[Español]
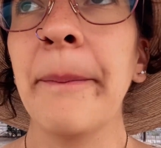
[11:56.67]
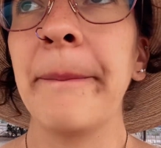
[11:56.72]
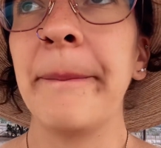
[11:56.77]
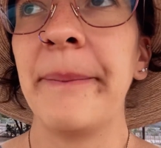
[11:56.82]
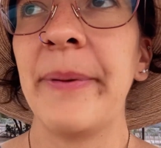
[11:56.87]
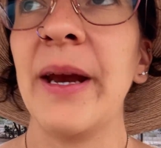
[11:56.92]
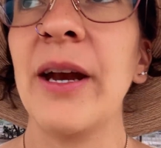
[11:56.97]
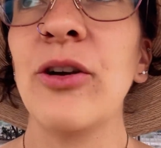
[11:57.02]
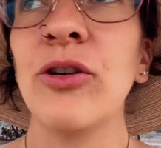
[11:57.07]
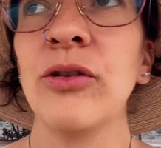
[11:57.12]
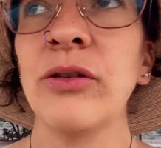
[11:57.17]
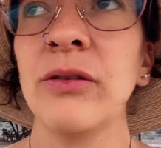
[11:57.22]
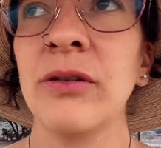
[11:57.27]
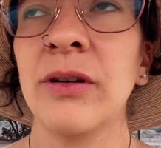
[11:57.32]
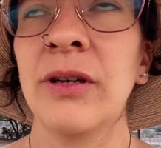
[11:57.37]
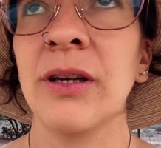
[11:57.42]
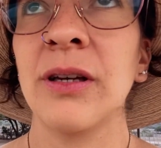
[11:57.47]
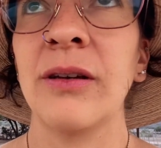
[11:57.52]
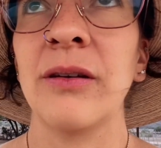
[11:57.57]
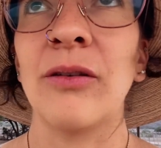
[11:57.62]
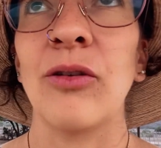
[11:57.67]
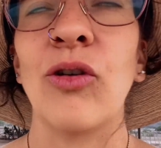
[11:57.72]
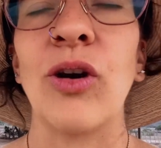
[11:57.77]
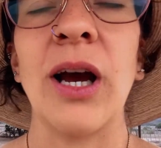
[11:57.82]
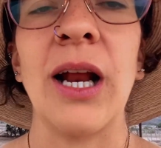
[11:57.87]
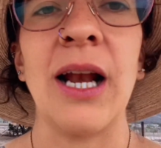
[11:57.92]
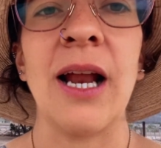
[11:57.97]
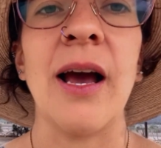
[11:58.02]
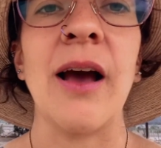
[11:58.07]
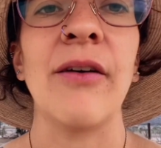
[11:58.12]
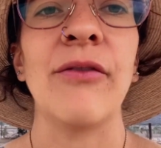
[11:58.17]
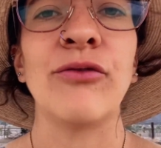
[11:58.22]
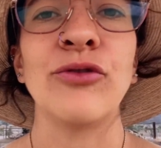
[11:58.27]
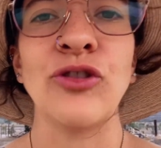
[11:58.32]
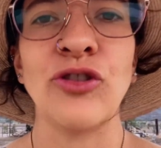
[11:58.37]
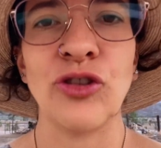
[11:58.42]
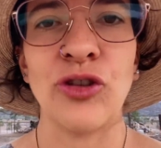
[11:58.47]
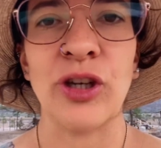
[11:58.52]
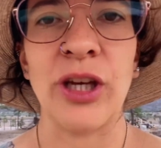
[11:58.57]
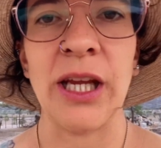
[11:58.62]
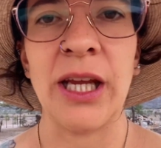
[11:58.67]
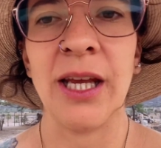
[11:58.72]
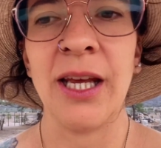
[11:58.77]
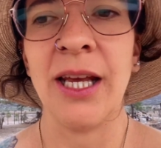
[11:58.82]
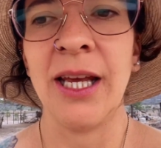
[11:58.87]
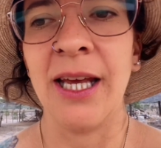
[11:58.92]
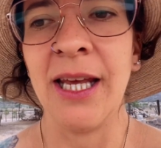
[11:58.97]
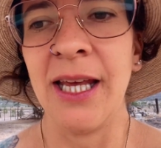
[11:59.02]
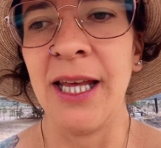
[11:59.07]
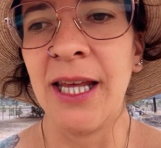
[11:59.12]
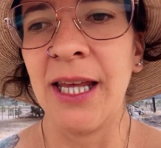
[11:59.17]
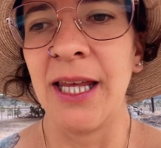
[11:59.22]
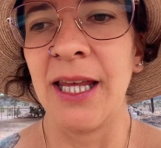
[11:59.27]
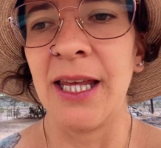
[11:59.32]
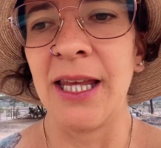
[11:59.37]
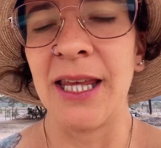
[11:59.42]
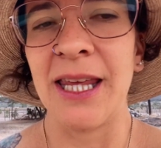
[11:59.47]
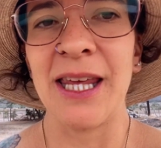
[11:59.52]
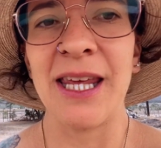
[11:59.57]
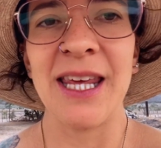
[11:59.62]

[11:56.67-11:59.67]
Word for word: pero ojalá funcione. Y